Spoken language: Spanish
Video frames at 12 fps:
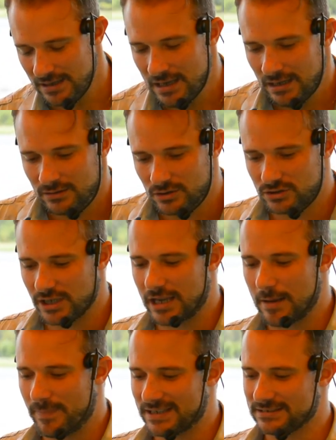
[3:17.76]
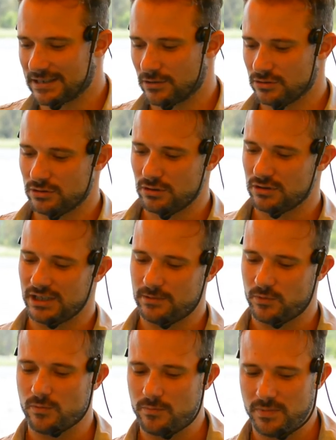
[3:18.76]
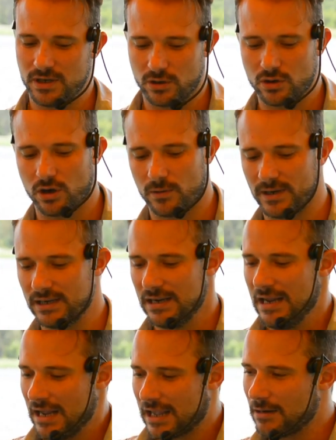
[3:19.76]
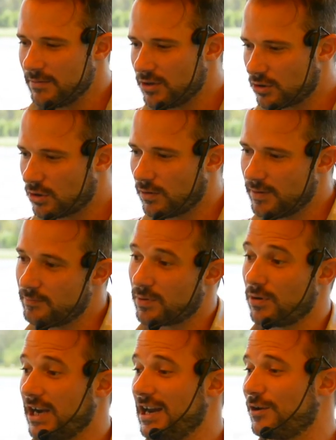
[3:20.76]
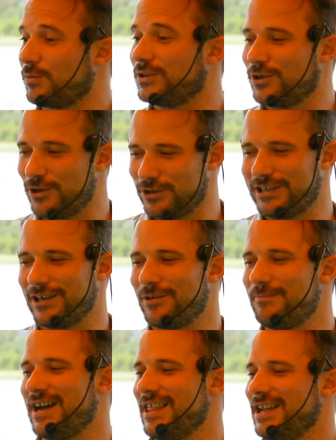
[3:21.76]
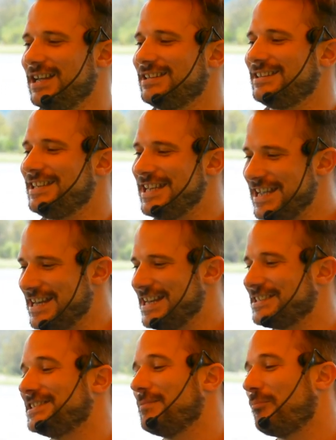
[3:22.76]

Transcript: Ah, Entonces, ¿qué pasa? Nosotros tenemos un vino joven, que el vino joven por lo general cuando no está con madera tiene ese